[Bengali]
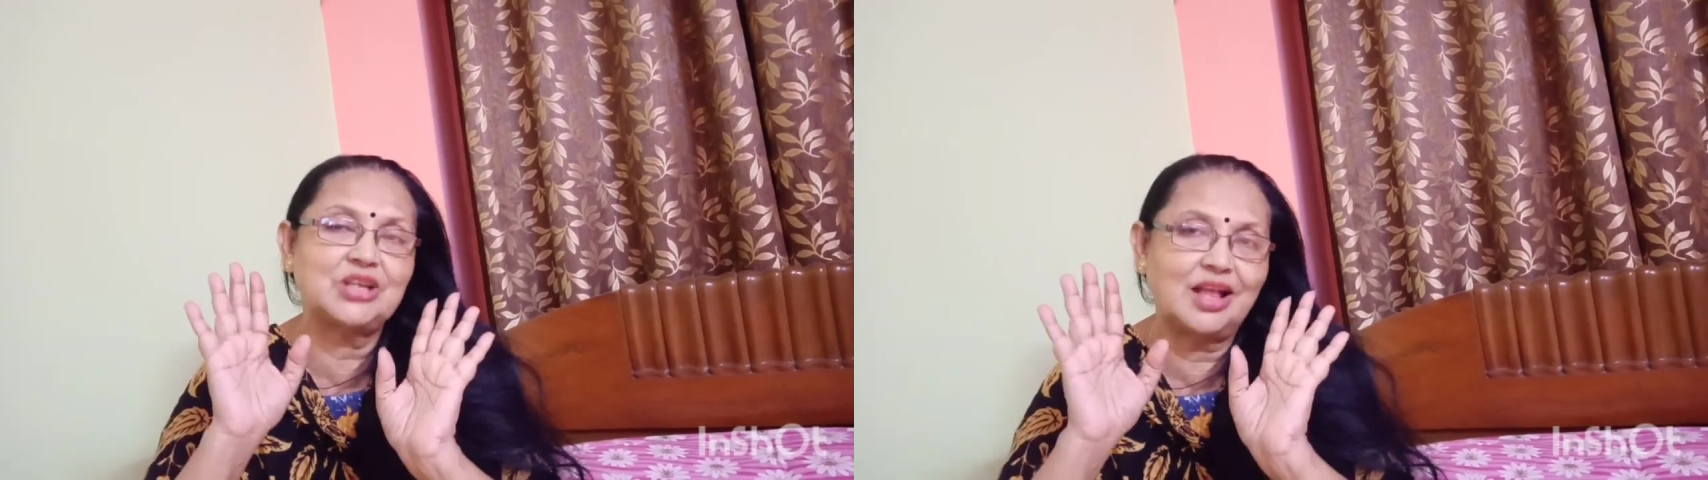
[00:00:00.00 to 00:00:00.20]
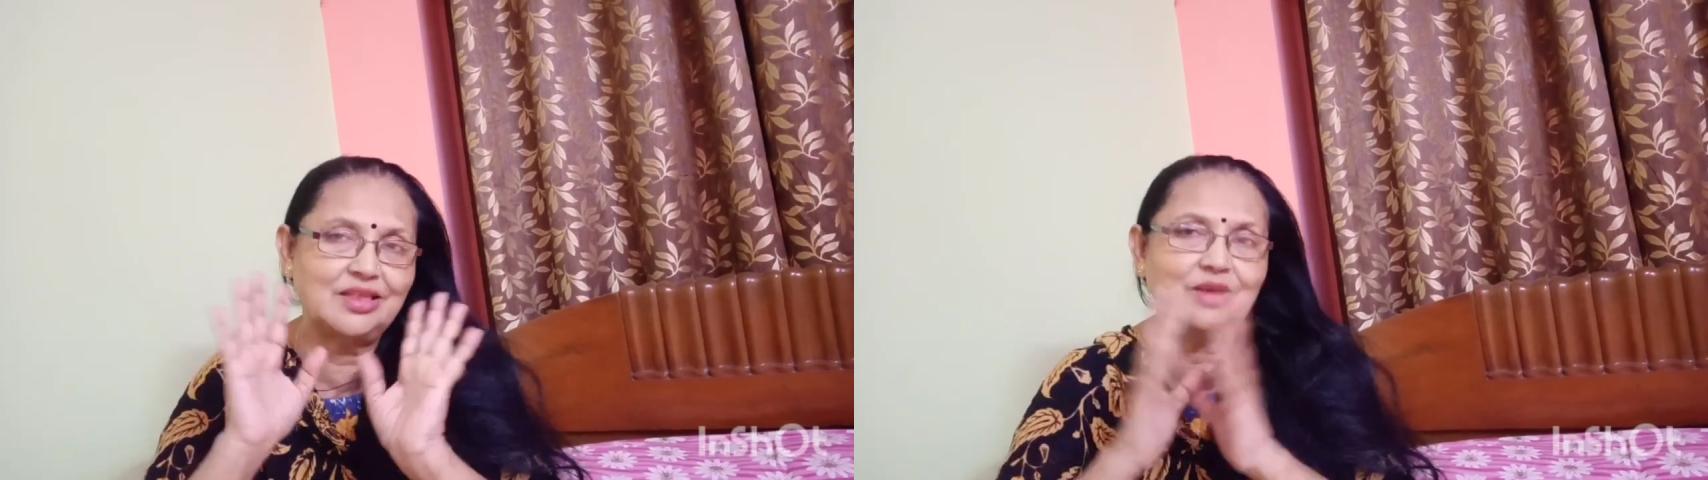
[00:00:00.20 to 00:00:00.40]

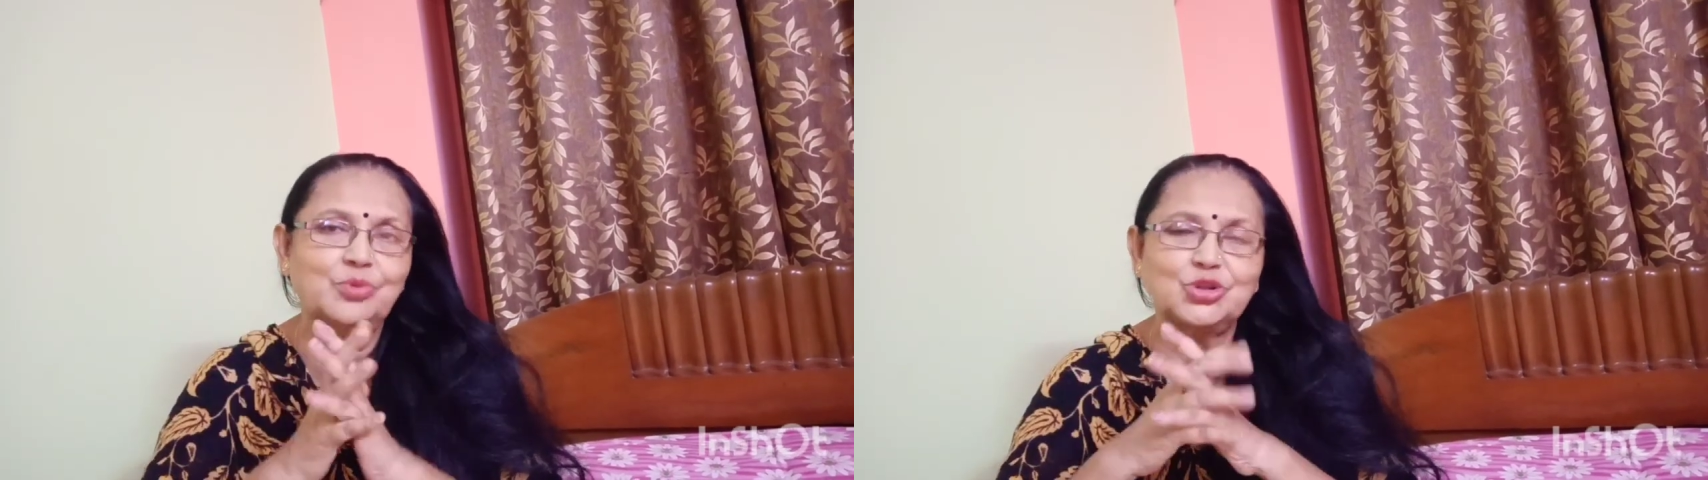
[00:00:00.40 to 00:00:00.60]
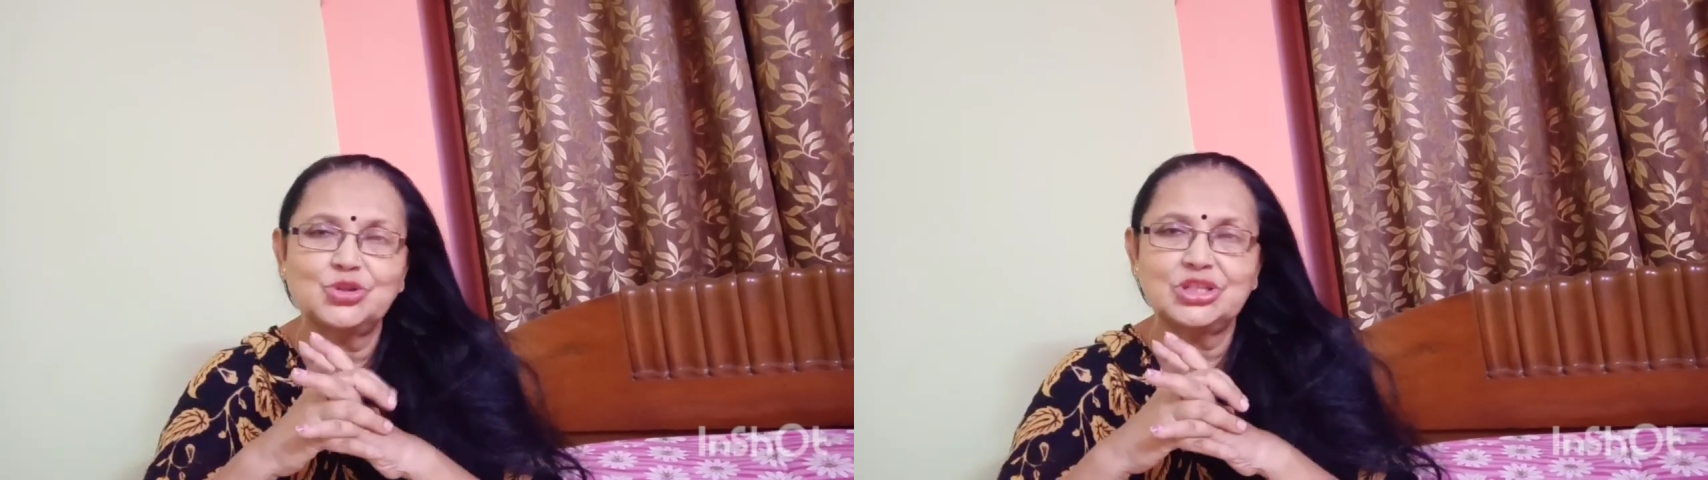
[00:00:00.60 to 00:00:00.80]
সাত আট
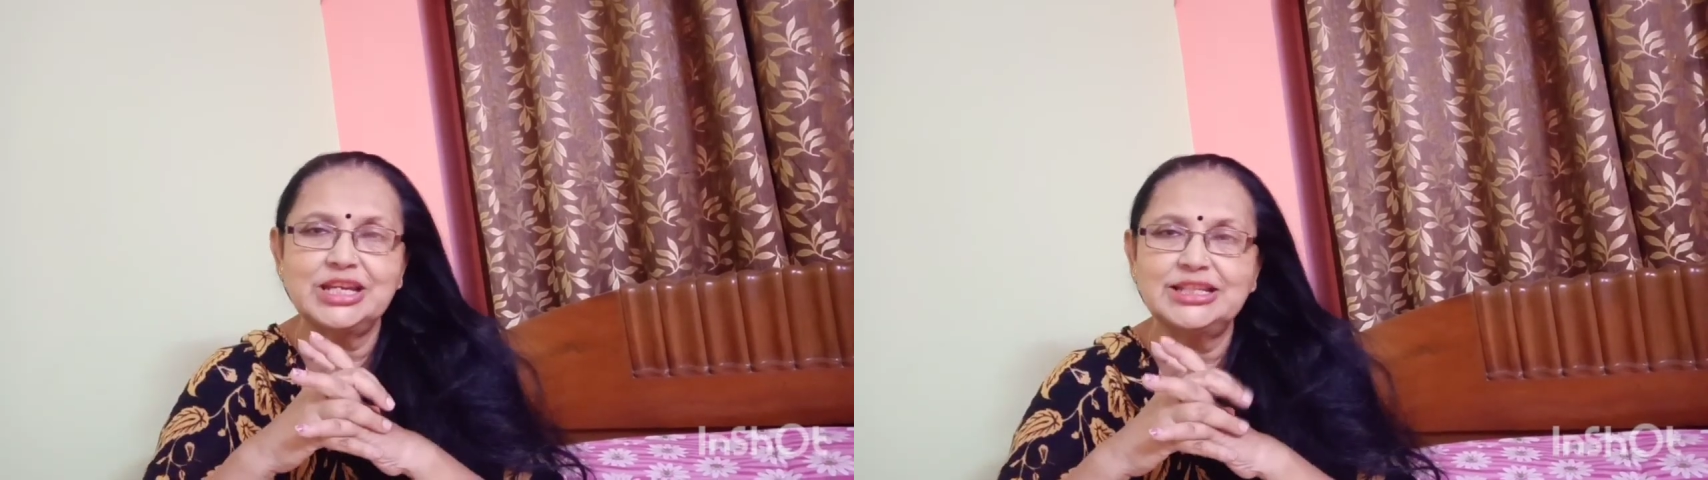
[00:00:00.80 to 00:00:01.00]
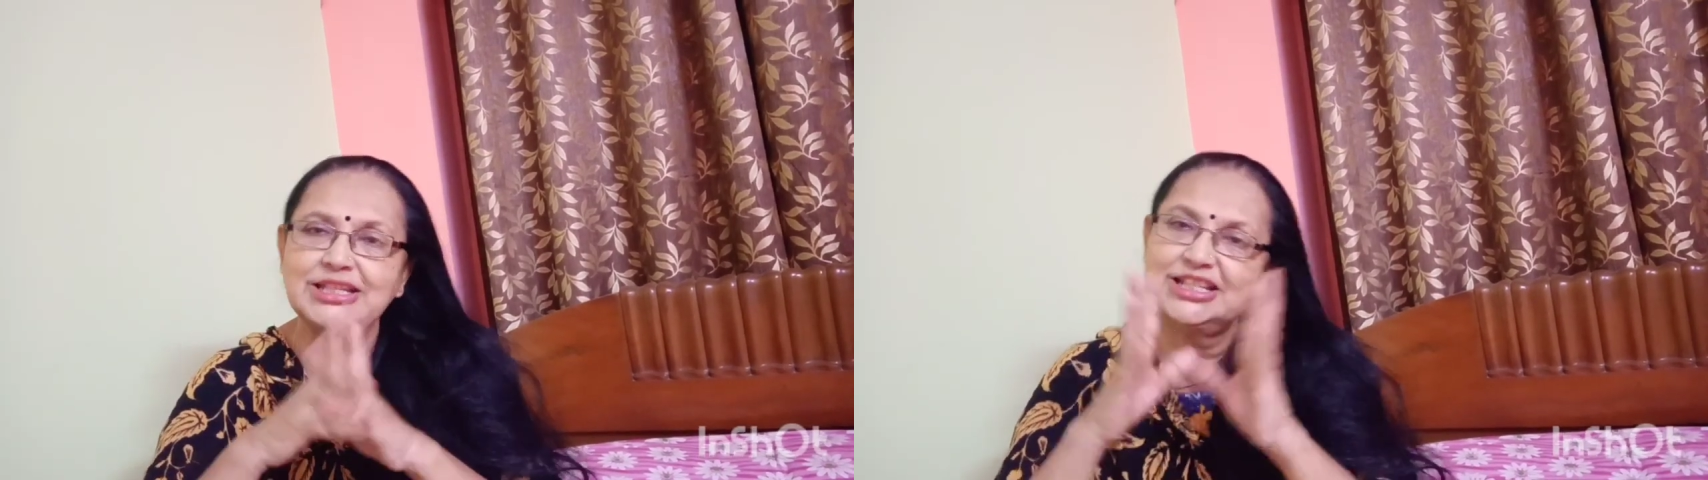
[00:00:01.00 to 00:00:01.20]
বছর
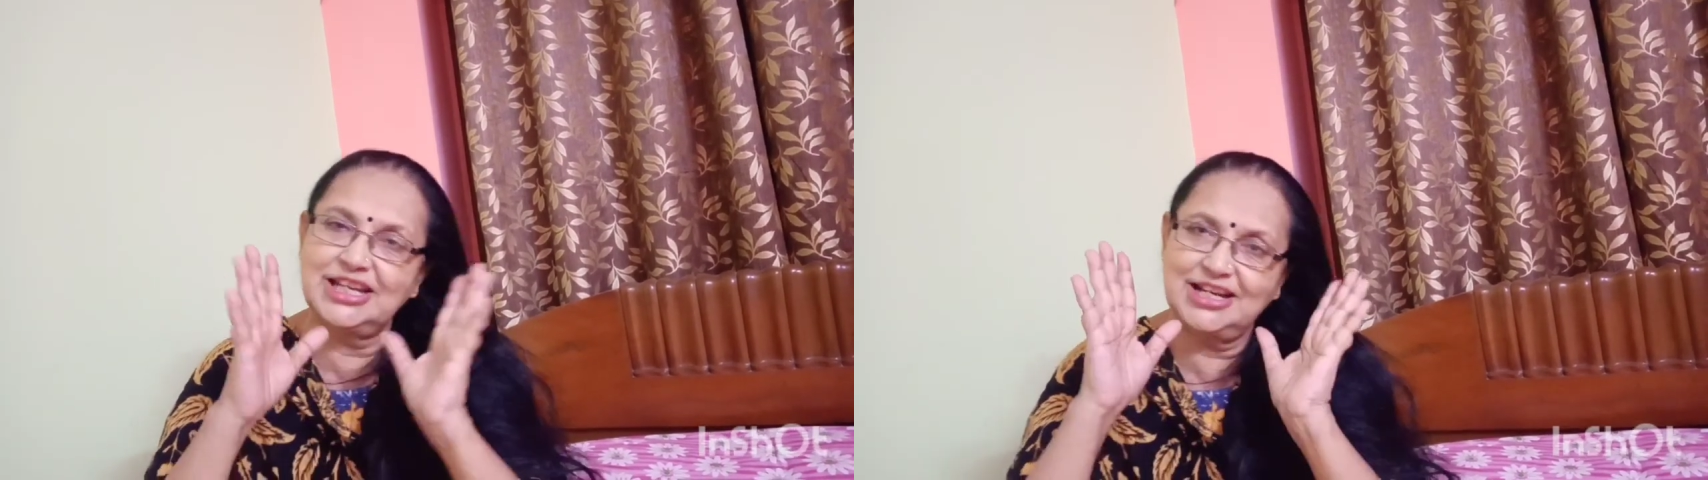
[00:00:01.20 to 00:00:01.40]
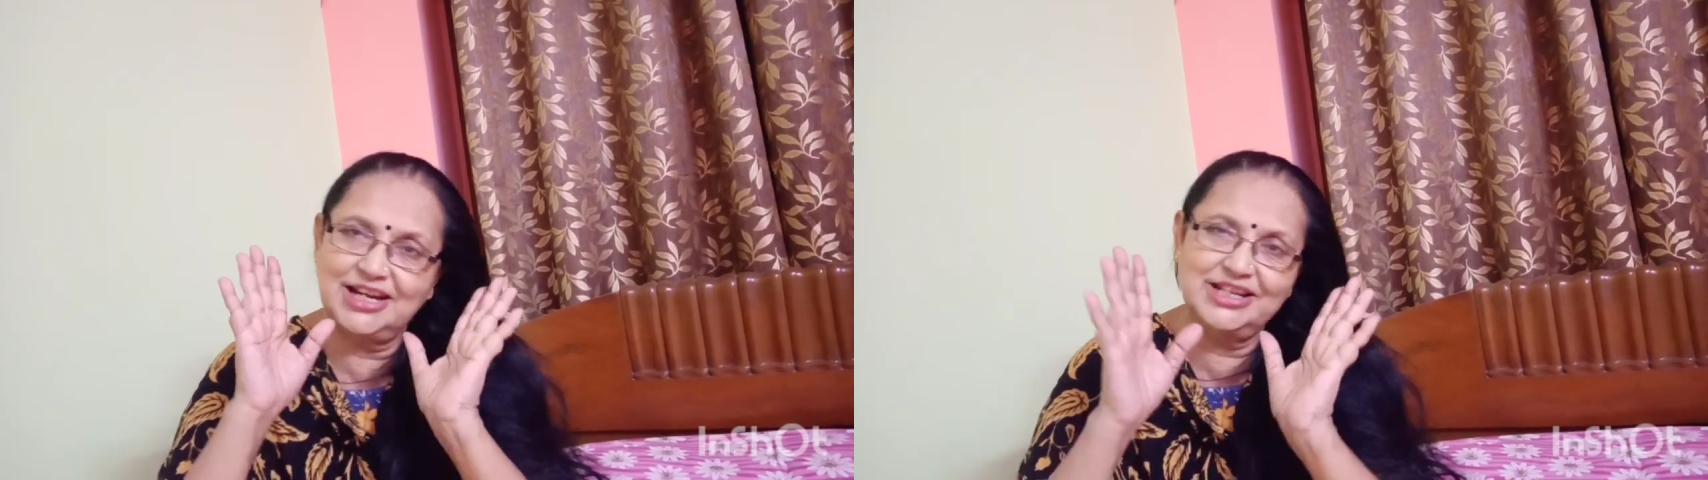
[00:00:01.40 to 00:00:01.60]
চেয়েছি
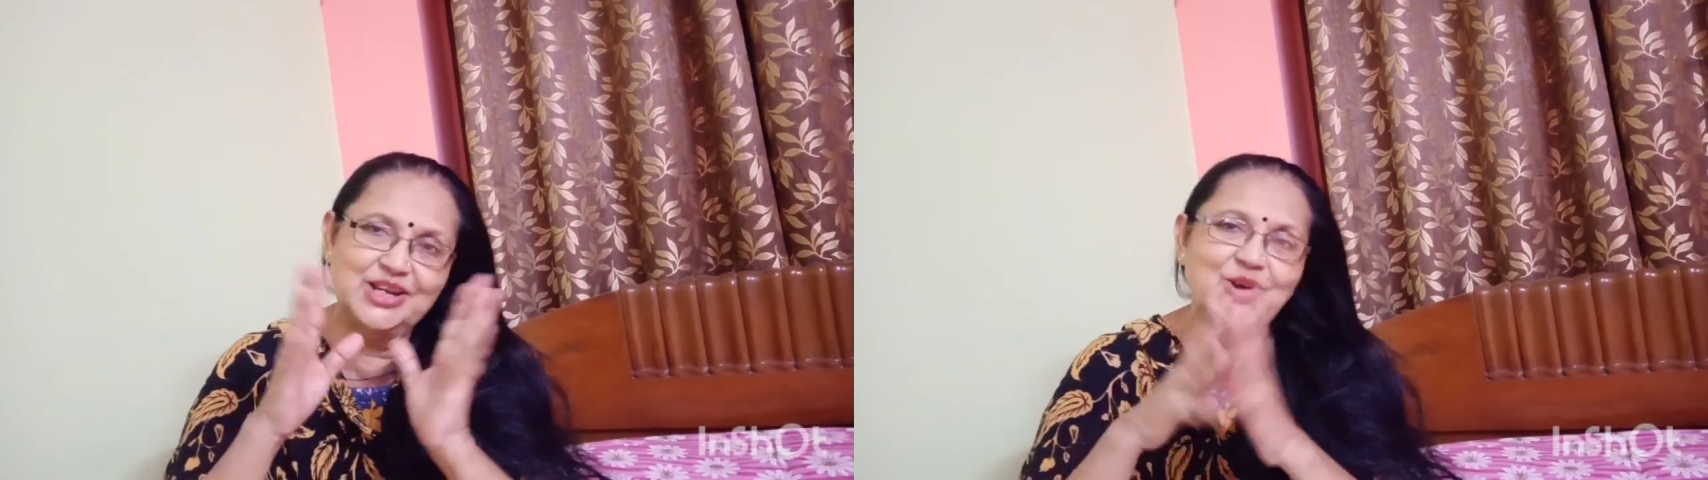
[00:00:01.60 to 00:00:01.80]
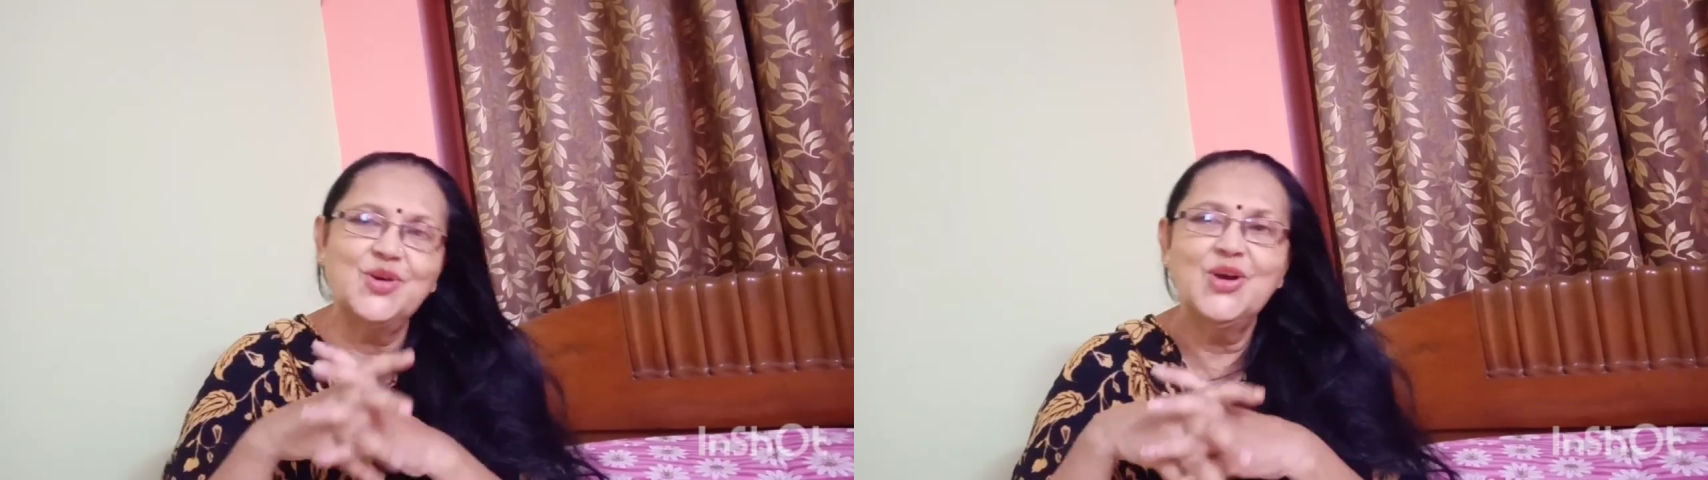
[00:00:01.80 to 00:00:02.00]
সেটা
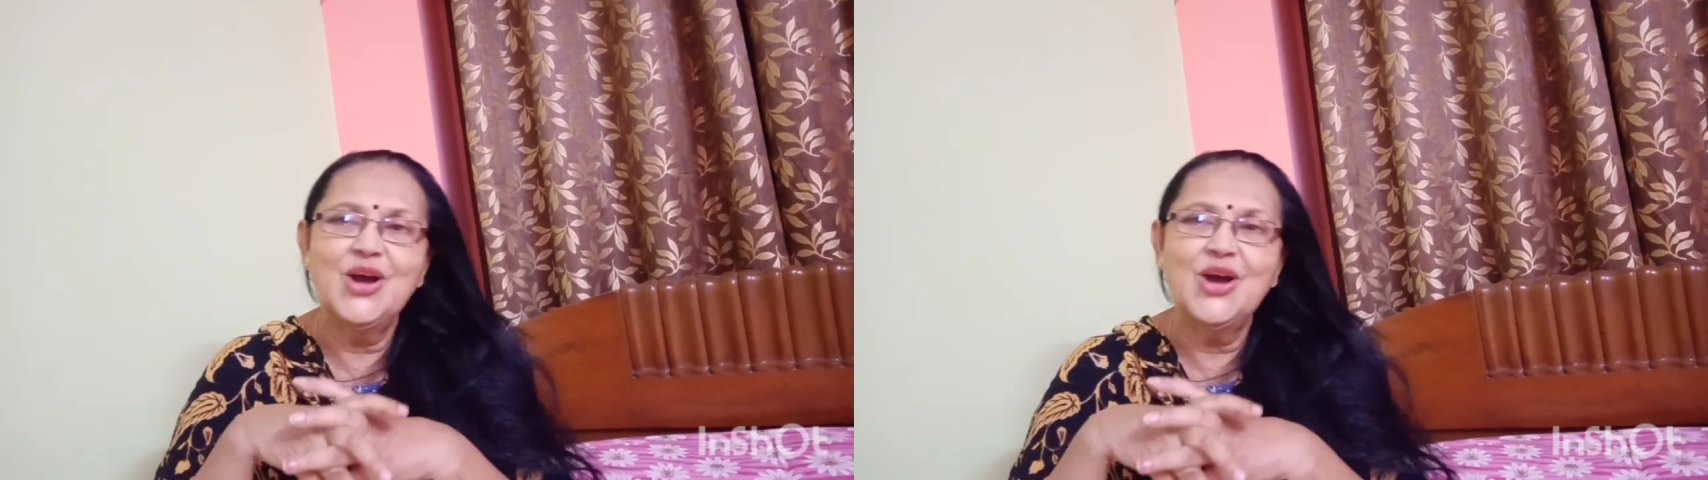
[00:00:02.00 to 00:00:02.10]
নিয়েও